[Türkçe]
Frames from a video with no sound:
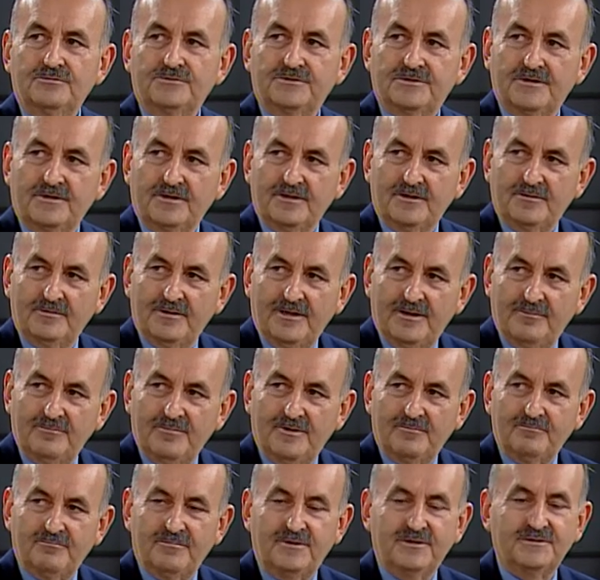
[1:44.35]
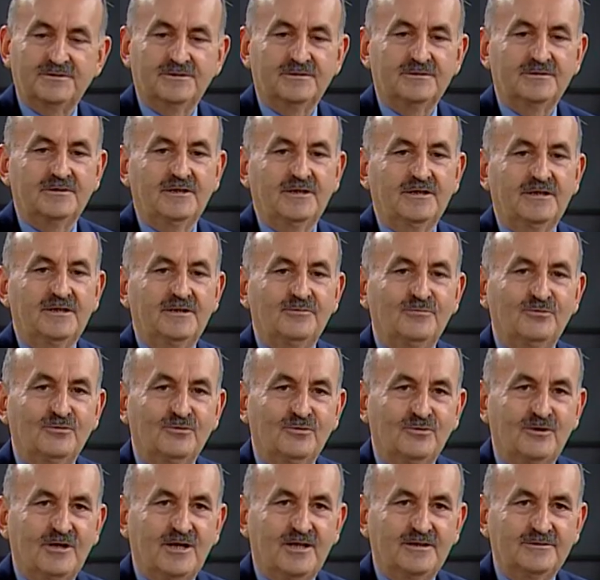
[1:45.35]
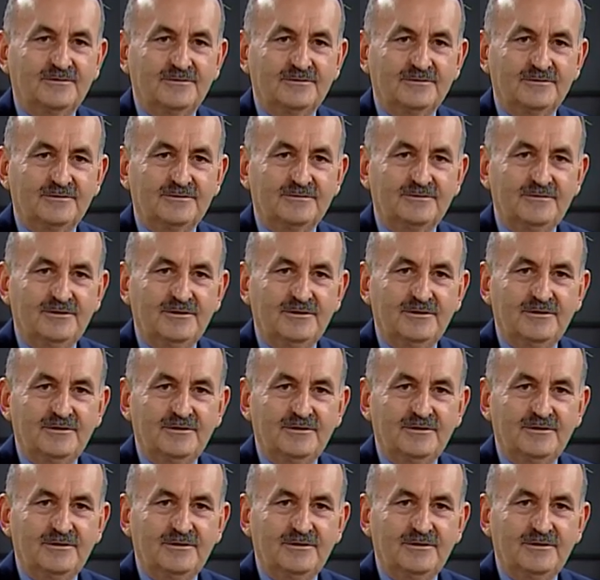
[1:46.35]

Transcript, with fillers: İşte hemen başında 2016'nın